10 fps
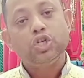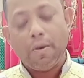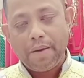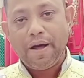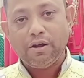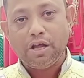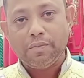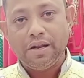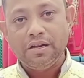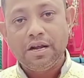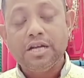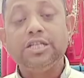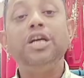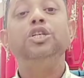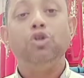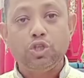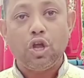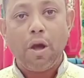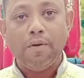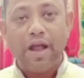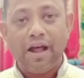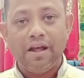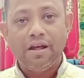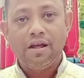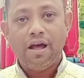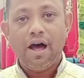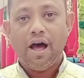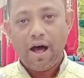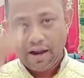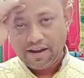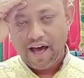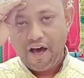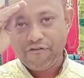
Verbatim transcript: সবাই ভালো থাকবেন সেই সুস্থ কামনায় আল্লাহ